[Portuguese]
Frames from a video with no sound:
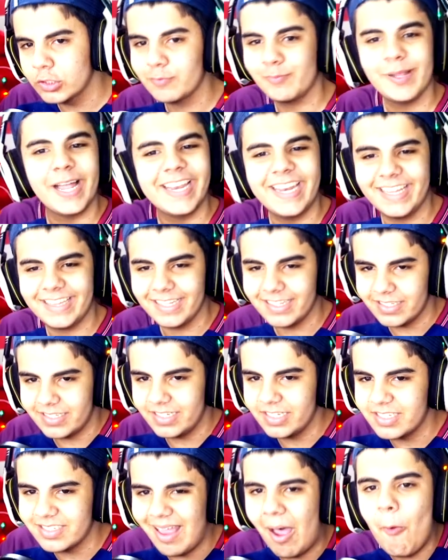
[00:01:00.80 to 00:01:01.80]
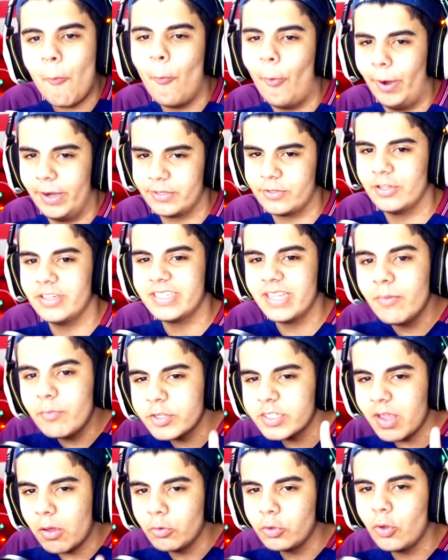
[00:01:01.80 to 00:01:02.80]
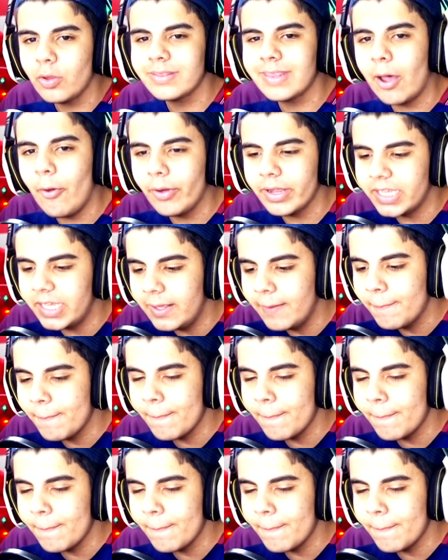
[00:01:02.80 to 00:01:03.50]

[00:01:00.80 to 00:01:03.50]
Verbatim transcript: planetas Star Wars. Nós temos ao total aqui